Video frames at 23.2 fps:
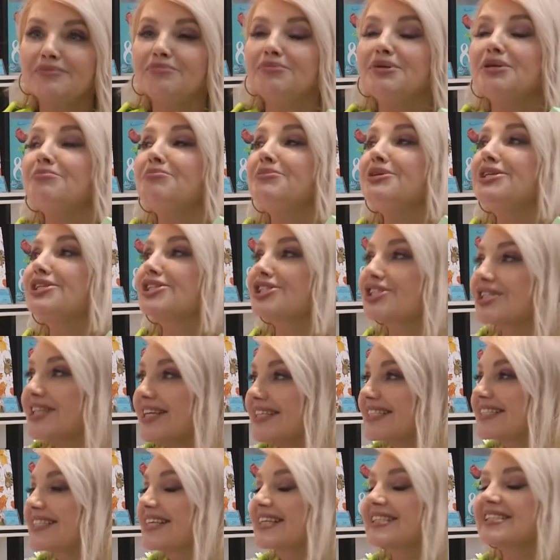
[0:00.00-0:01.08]

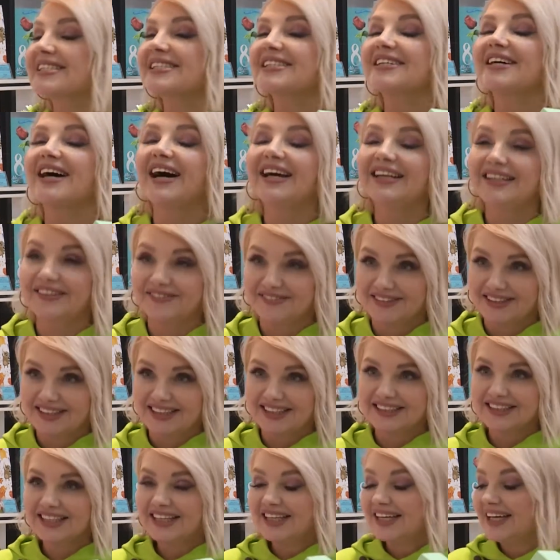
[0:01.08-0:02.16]
мимишность
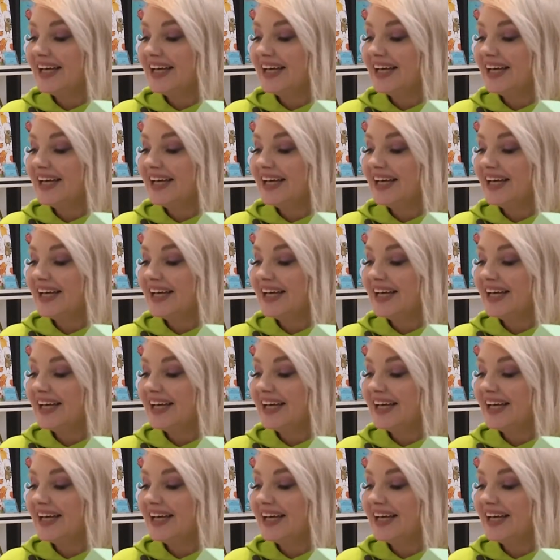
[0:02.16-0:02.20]
зашкаливает.